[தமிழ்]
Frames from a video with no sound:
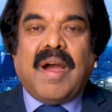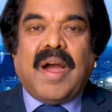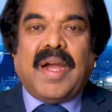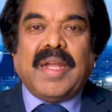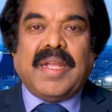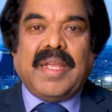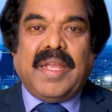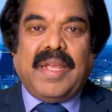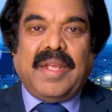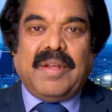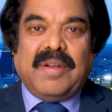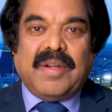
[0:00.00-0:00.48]

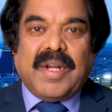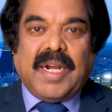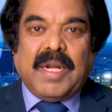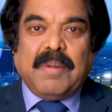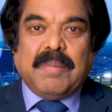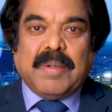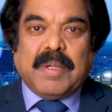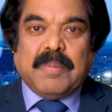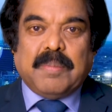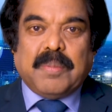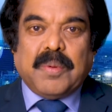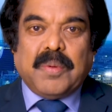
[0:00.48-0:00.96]
அங்கே
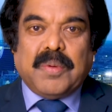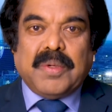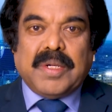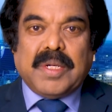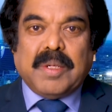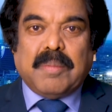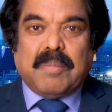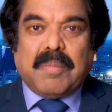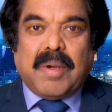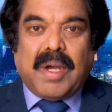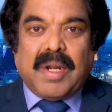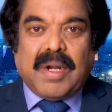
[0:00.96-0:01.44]
நடைபெறப்
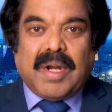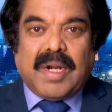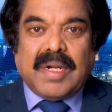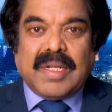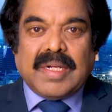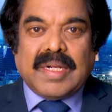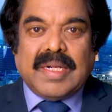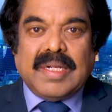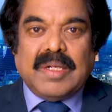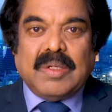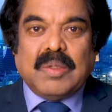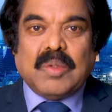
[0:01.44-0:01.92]
போகின்ற
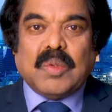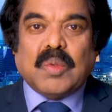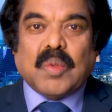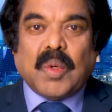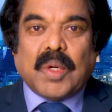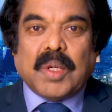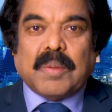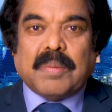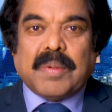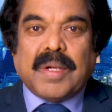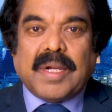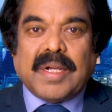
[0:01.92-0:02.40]
மாநாடுகள்
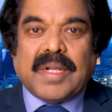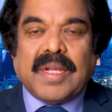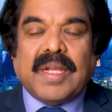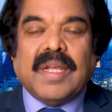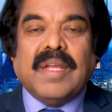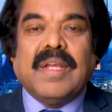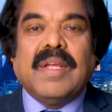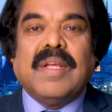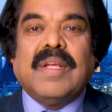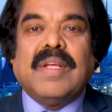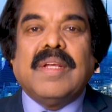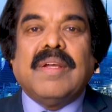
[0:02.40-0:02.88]
தொடர்பாக
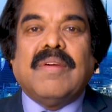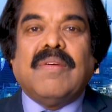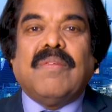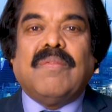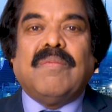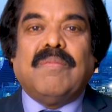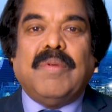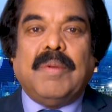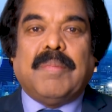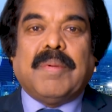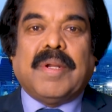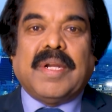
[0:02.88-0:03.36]

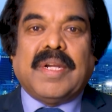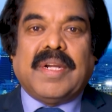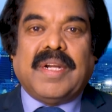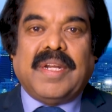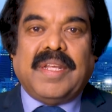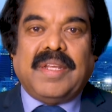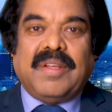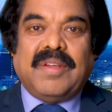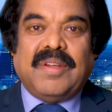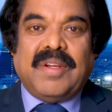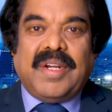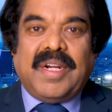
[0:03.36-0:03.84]

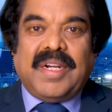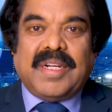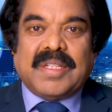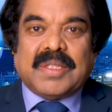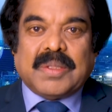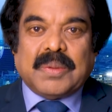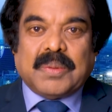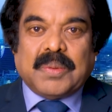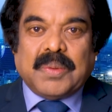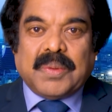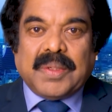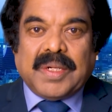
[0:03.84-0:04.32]
விவரங்களை
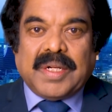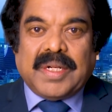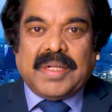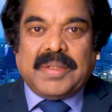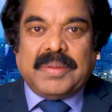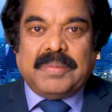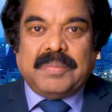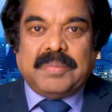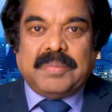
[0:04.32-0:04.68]
எடுத்து கூறுங்கள்